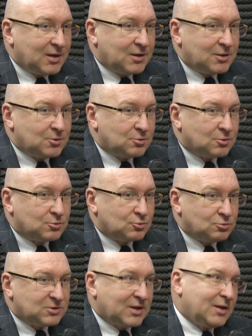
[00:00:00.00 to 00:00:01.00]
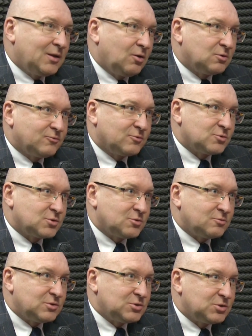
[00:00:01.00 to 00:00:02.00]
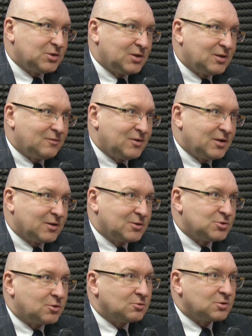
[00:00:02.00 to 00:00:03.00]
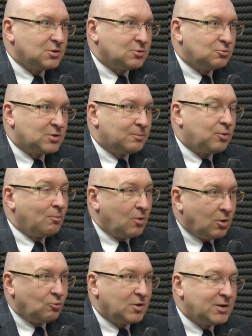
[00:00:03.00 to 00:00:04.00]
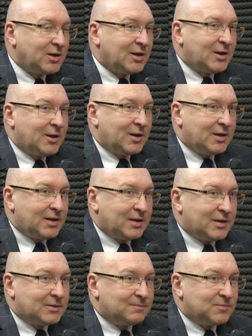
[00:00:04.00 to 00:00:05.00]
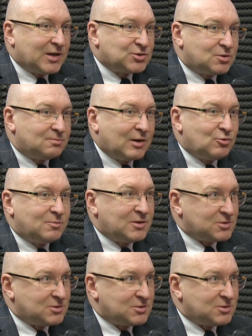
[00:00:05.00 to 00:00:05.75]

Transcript: e, to tutaj otworzyły się wielkie środki, które pomogły E, naszym małym